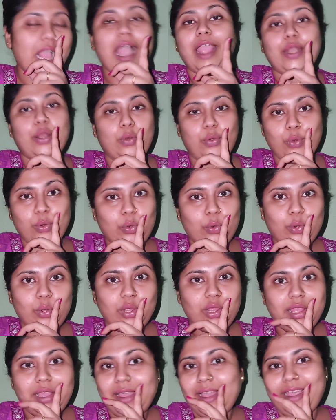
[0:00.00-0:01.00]
आई डोंट नो
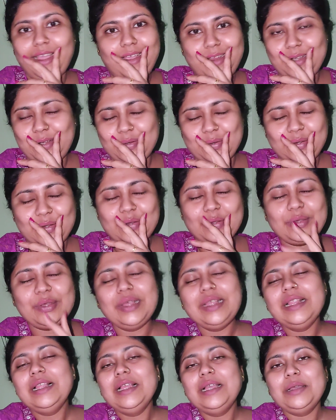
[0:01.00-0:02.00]
आई डोंट नो
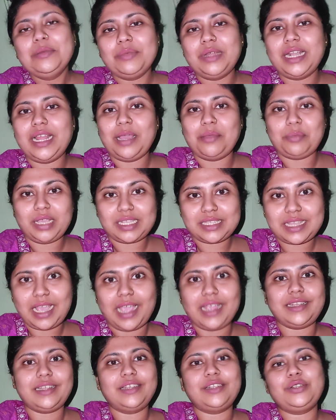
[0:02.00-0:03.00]
बट आई एम
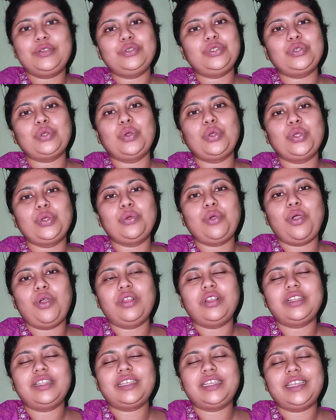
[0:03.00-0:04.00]
एक्साइटेड टू शो यू
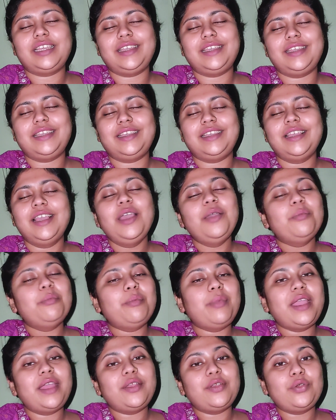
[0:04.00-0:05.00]
ऑल कि
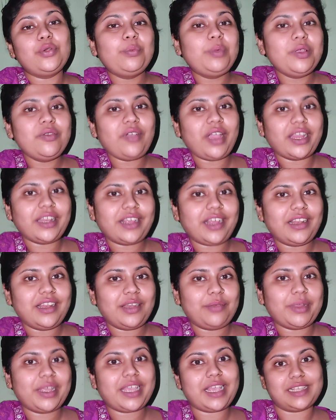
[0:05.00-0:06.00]
मैं रूबी वाइन
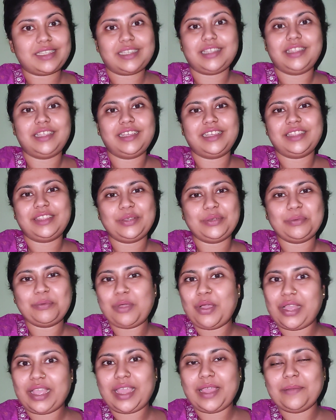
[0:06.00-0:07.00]
कलर में कैसे देखती हूँ
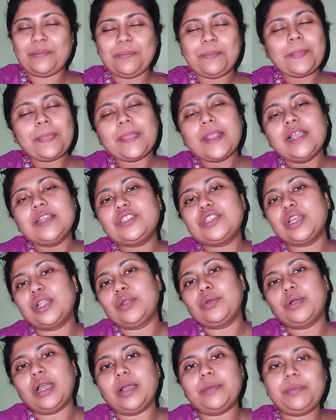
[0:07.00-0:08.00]
ओके okay?
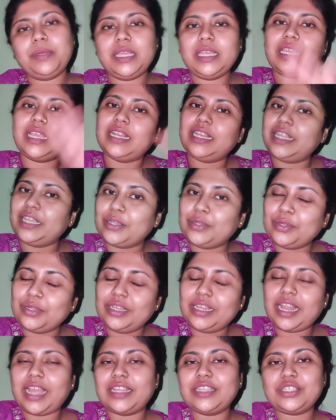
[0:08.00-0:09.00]
चलो अभी के लिए
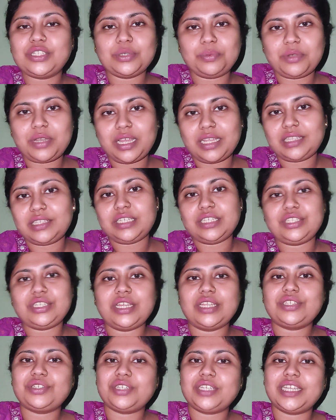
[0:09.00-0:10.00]
गुड नाइट शिवरात्रि
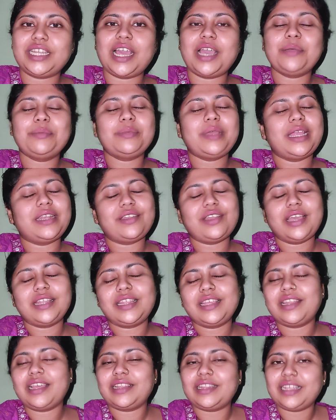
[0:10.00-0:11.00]
जय श्री राम एंड
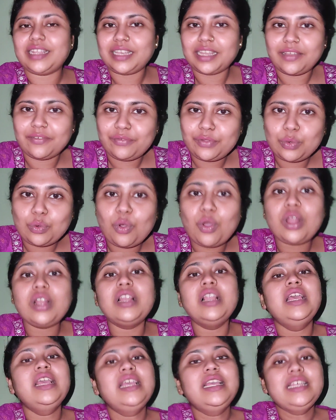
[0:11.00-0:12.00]
राधे राधे लव यू
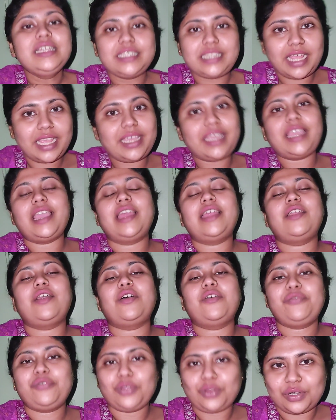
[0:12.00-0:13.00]
ऑल टेक
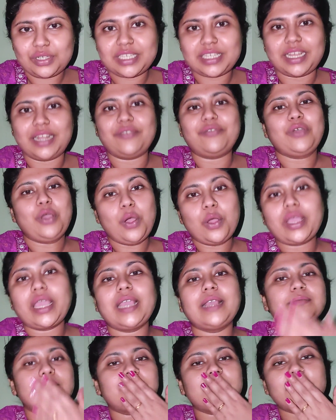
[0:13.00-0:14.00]
केयर ऑफ योर सेल्फ
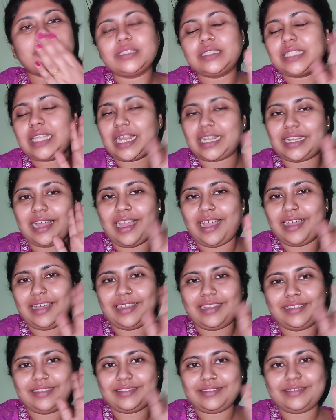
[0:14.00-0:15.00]
ओके
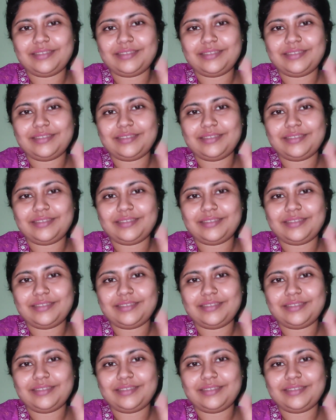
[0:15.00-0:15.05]
टाटा